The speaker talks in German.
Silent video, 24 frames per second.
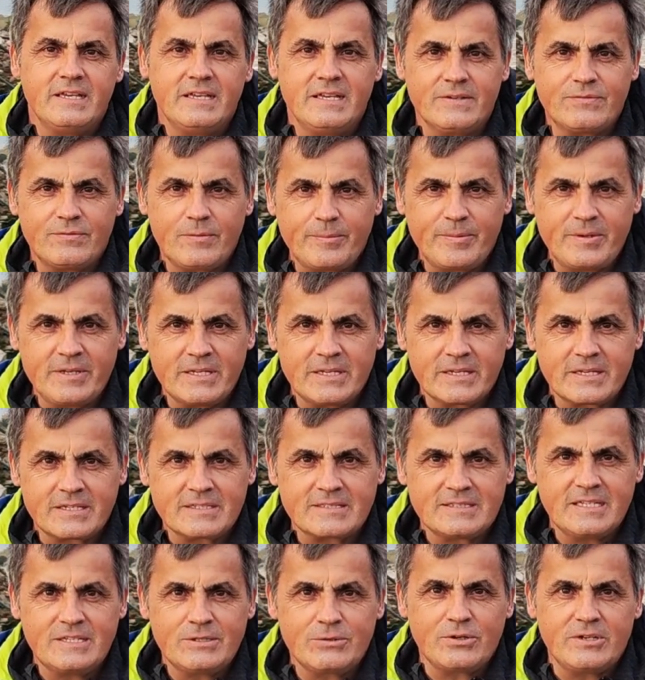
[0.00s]
Hier verbringen
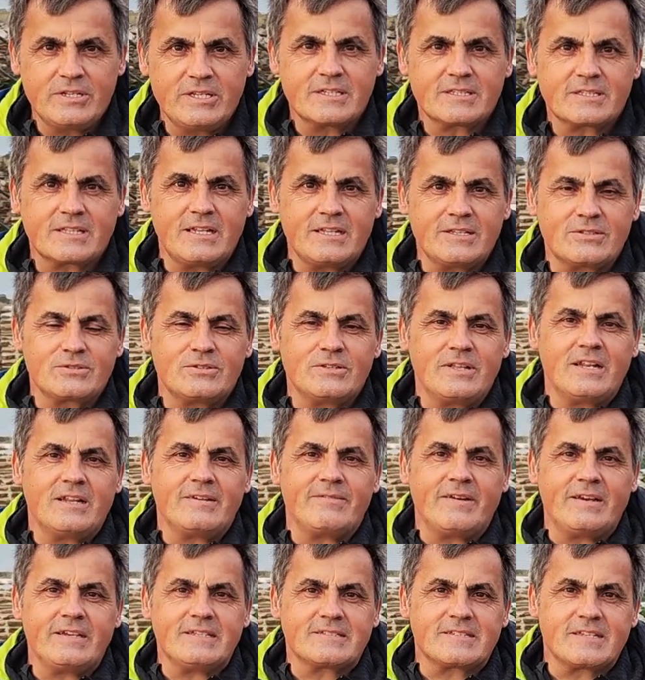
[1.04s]
Christine und ich
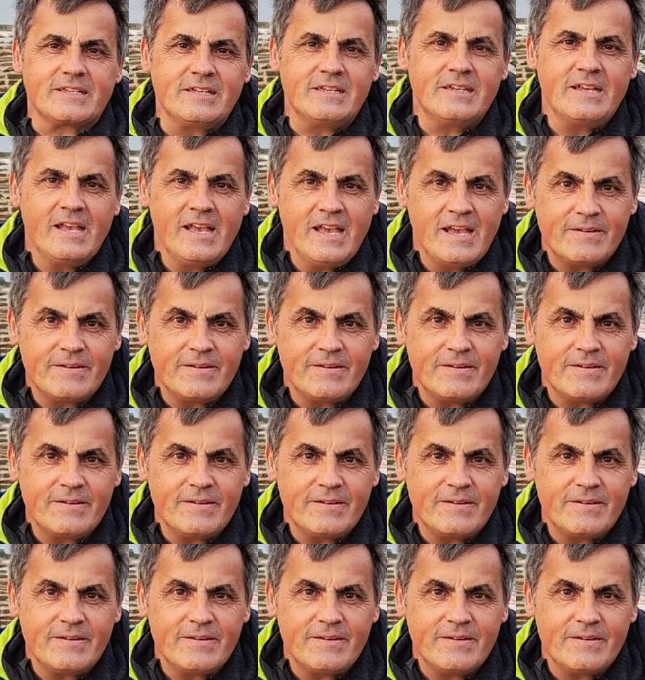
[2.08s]
traditionellerweise